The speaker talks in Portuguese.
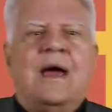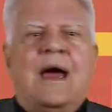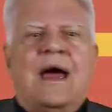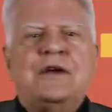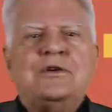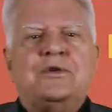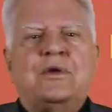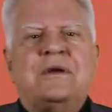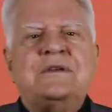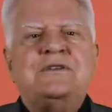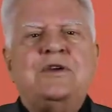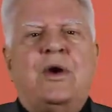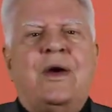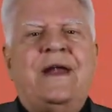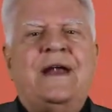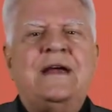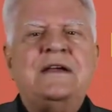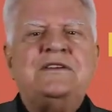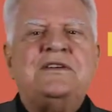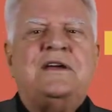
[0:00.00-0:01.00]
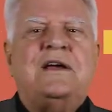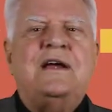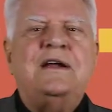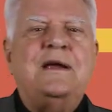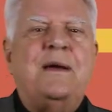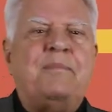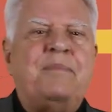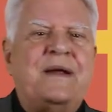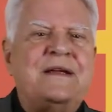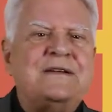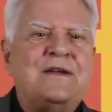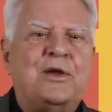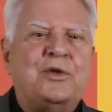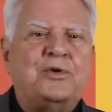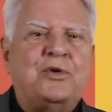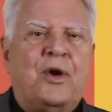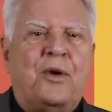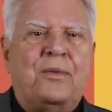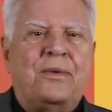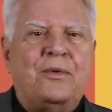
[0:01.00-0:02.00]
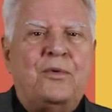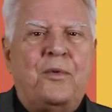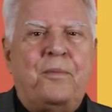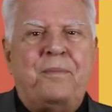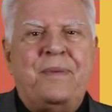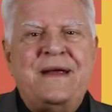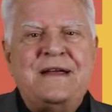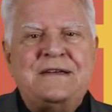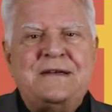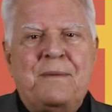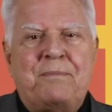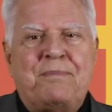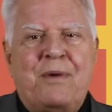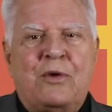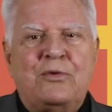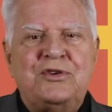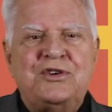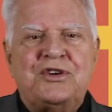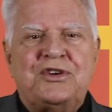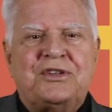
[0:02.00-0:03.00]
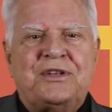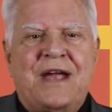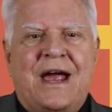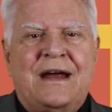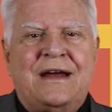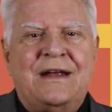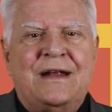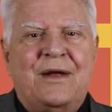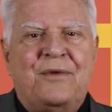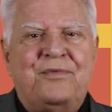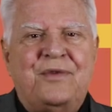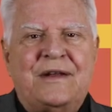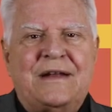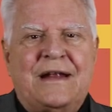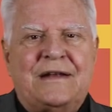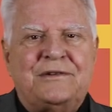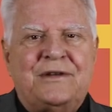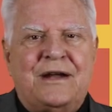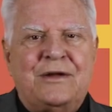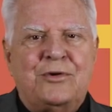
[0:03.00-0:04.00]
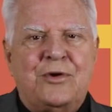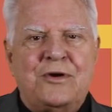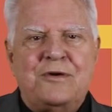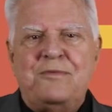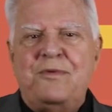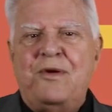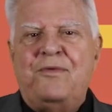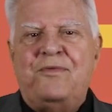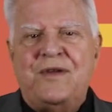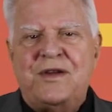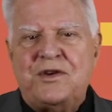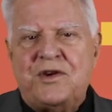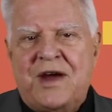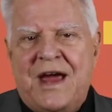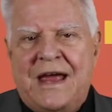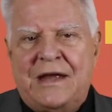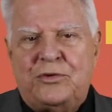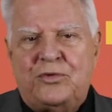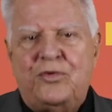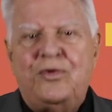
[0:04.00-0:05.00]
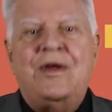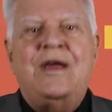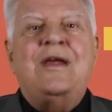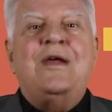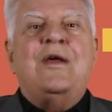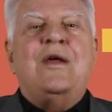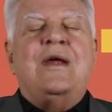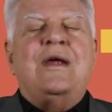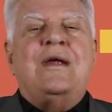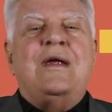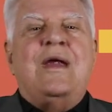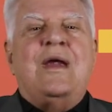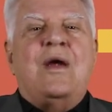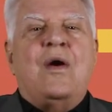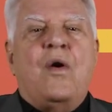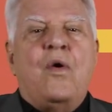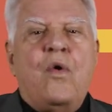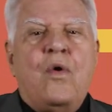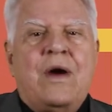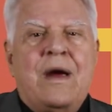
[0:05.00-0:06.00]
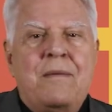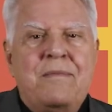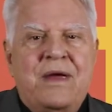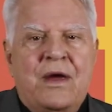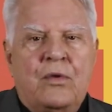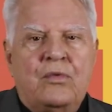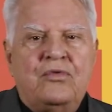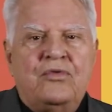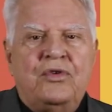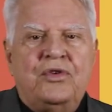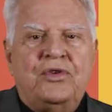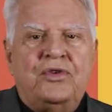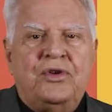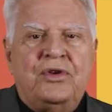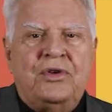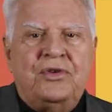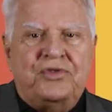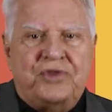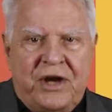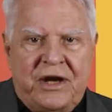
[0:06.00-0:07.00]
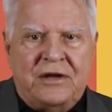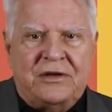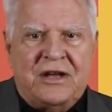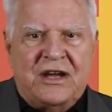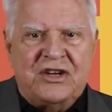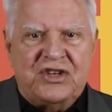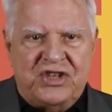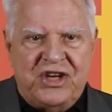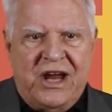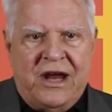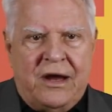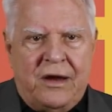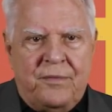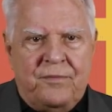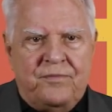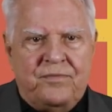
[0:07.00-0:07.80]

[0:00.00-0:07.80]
Às 12 horas, a Scania apresentou o principal destaque na Fenatran 2024, o caminhão 30G.